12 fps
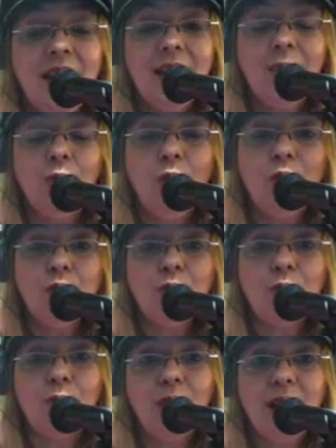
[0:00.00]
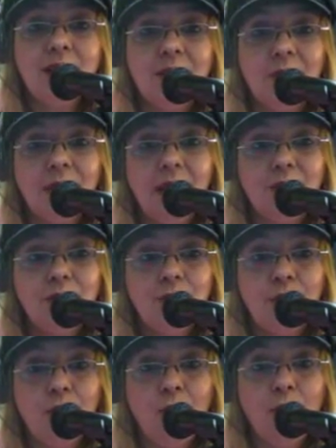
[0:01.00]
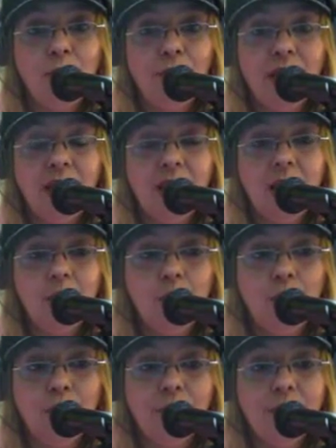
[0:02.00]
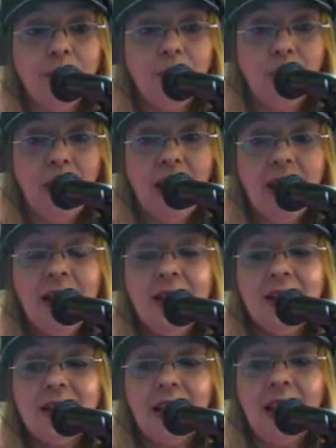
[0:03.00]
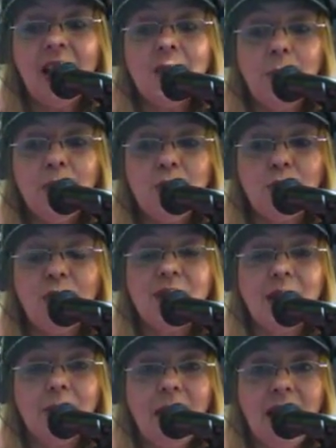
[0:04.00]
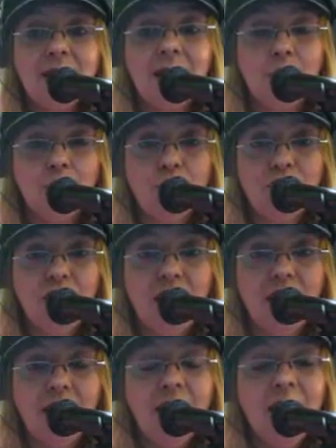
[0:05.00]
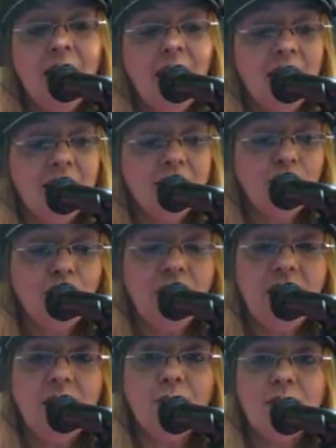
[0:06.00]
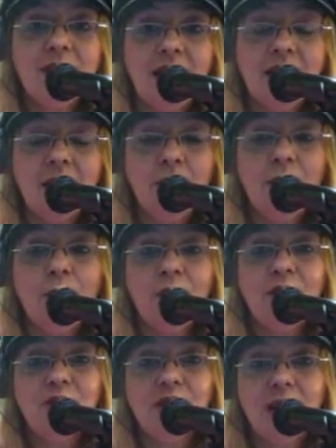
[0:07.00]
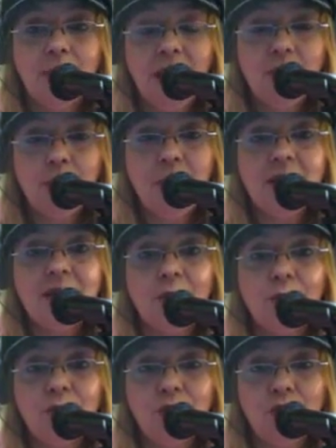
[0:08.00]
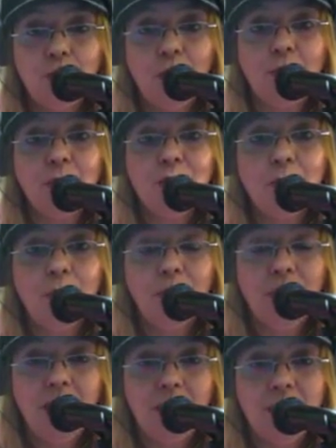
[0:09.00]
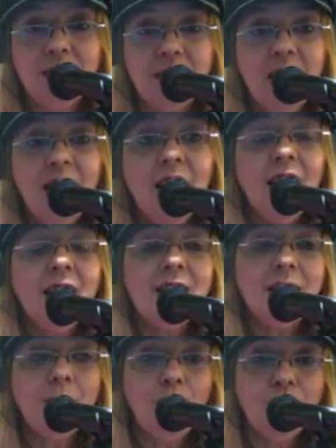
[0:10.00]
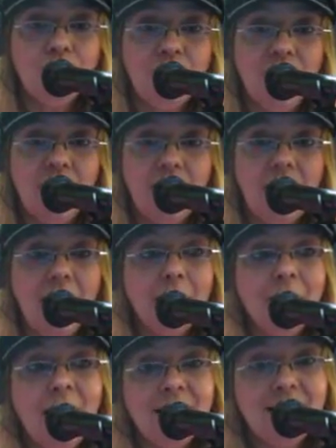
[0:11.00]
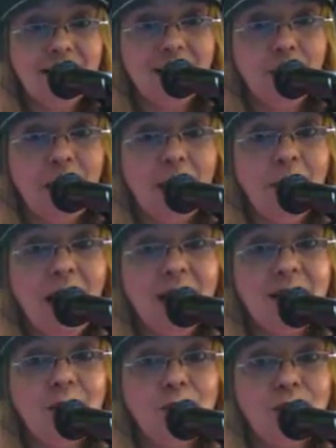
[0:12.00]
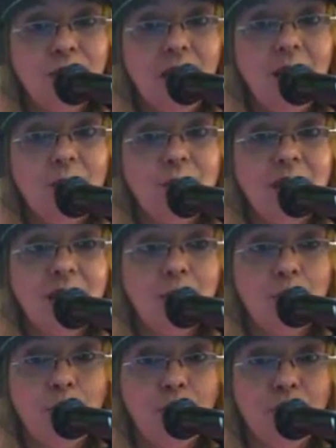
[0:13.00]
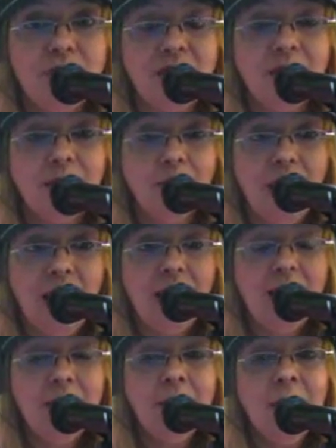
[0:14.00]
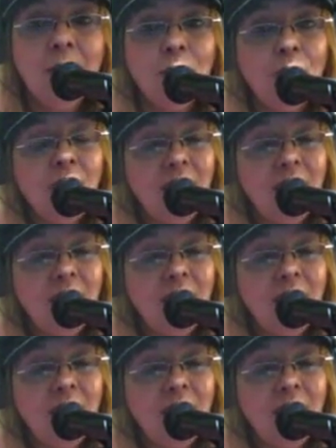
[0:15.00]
e nosso coração tende a se comover em amor, não é? Se aquelas pessoas amassem Moshe, elas não iriam estar tão egoisticamente pensando nos seus próprios problemas. E se Moshe amasse também mais aos filhos e à esposa, não é? Não